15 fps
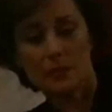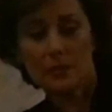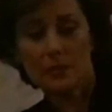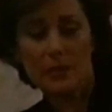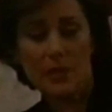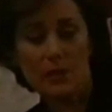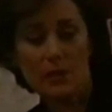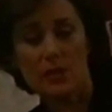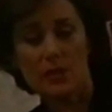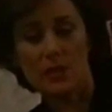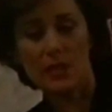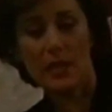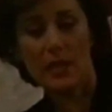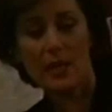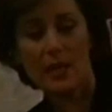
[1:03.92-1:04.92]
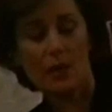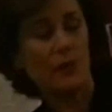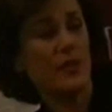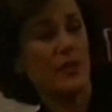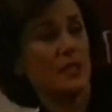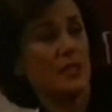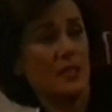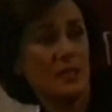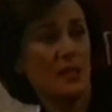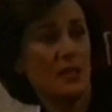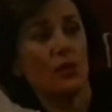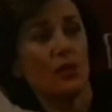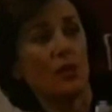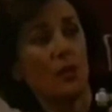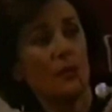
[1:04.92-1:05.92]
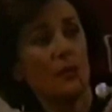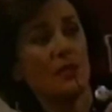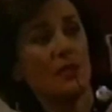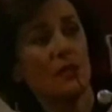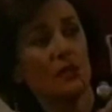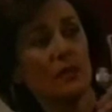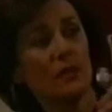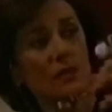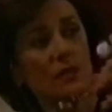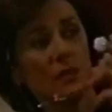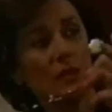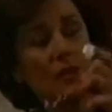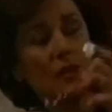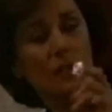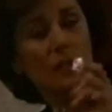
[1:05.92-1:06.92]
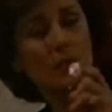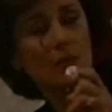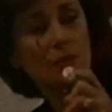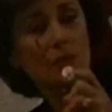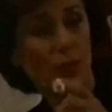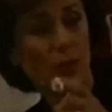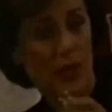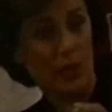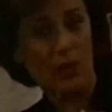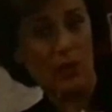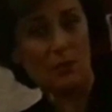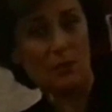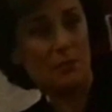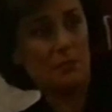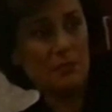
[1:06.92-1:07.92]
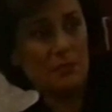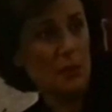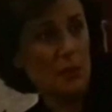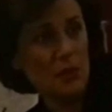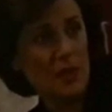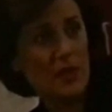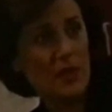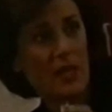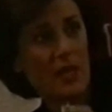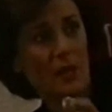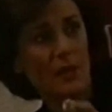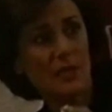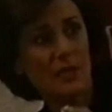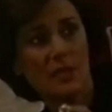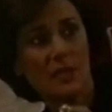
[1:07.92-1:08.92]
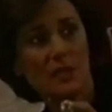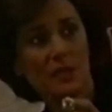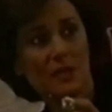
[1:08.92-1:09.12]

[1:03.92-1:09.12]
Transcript: Bueno, si llega a ofrecerse, yo te aviso. Por ahora, vamos a dejarlo así.